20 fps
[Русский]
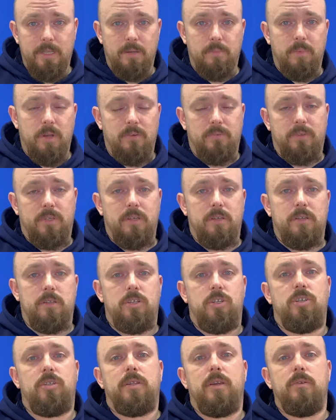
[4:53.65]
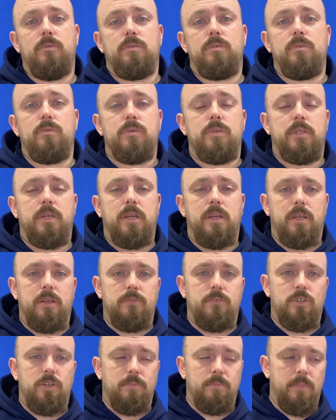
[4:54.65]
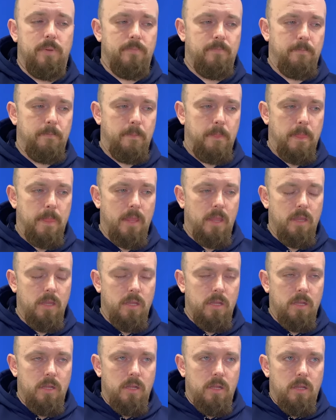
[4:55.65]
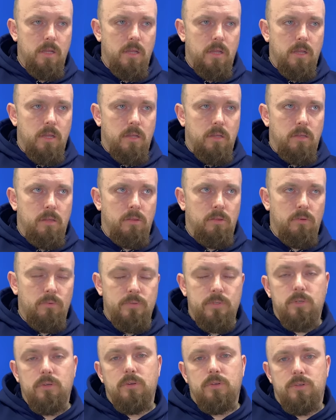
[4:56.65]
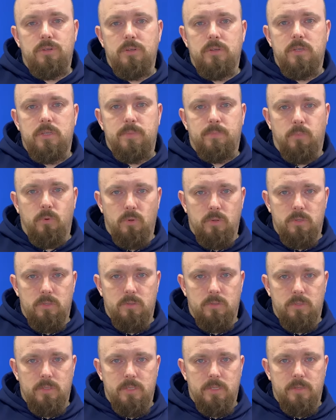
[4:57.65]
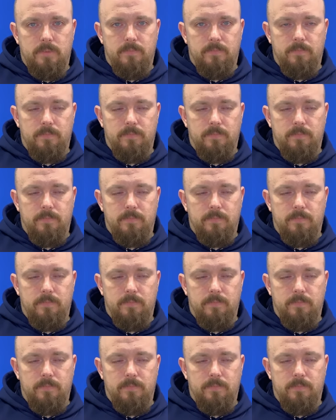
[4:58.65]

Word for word: добавки считаются устаревшими, но все еще используются.